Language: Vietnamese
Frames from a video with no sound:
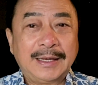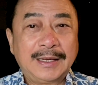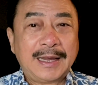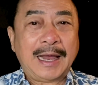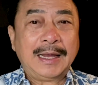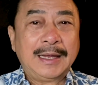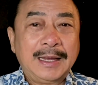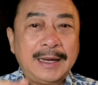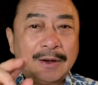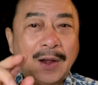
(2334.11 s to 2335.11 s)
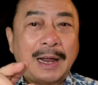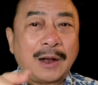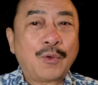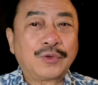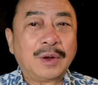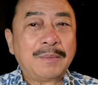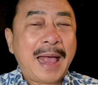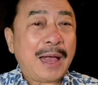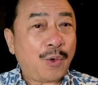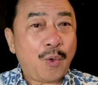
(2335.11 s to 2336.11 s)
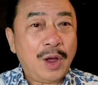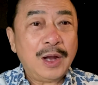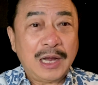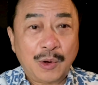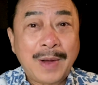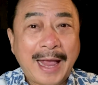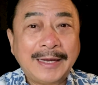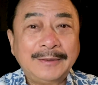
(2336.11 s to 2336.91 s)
Nha. Đó là câu chuyện ma của Liễu Hải.